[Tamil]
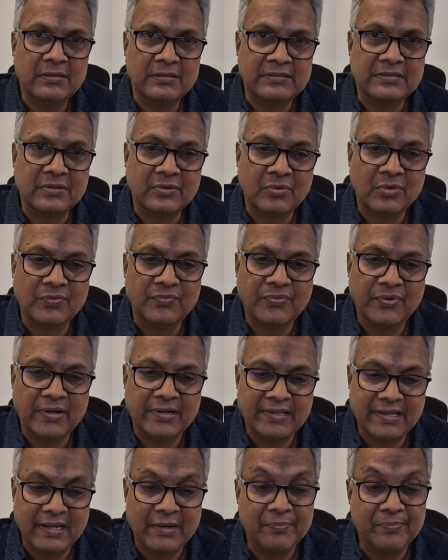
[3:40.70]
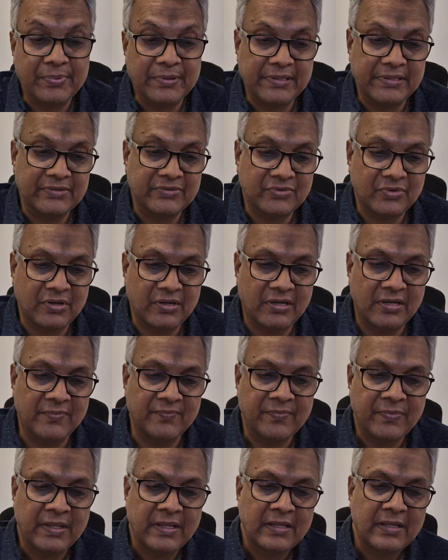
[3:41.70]
இட்ஸ் குட் ஃபார் த கம்பெனின்னு
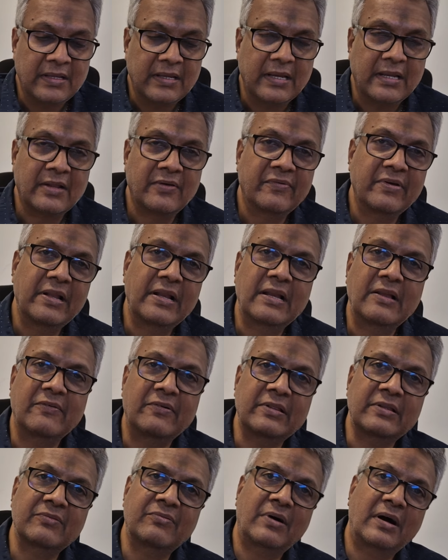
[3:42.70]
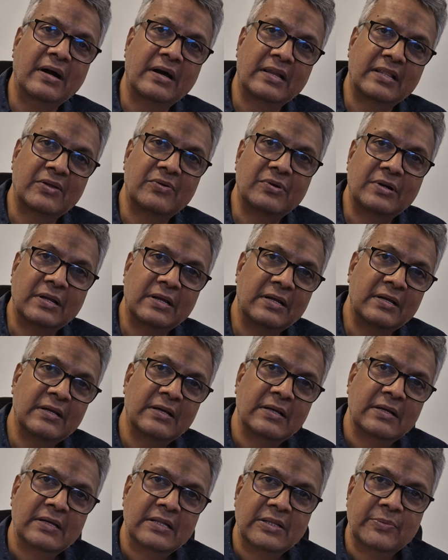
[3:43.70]
சொல்லலாம் நான் வெளியில் வந்து வாங்குறத விட
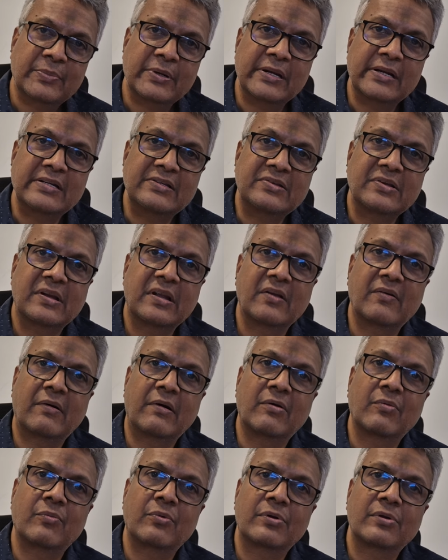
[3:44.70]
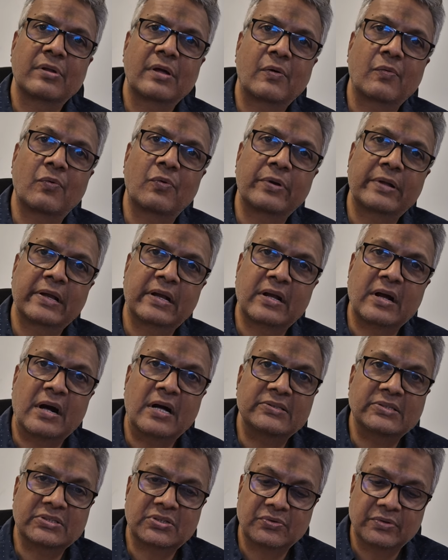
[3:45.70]
இந்த என்சைடில் வாங்கும்பொழுது அவங்களுடைய
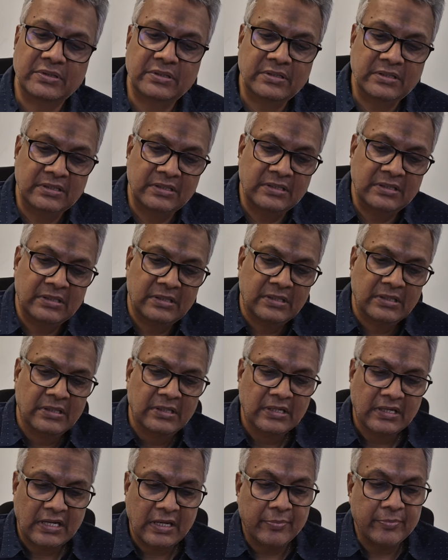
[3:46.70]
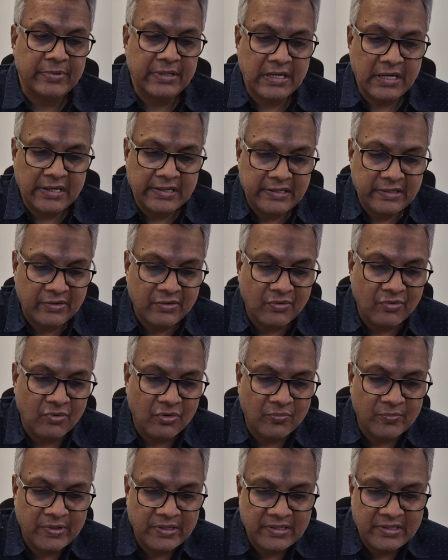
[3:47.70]
காஸ்ட் வந்து கம்மியாக
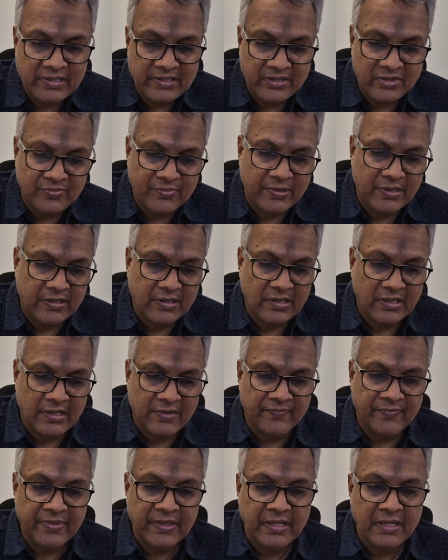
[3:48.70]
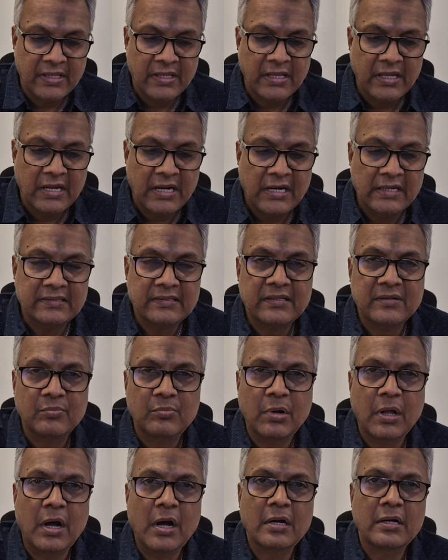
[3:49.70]
இருக்கக்கூடும் என்று எதிர்பார்க்கலாம் அடுத்தது
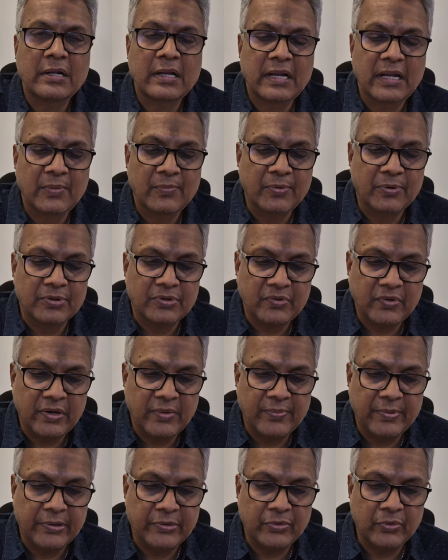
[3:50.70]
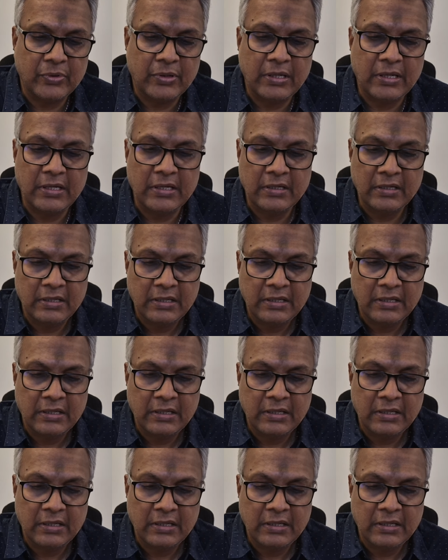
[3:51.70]
பிளாக் டீலை பொறுத்தவரை பார்த்தோன்னா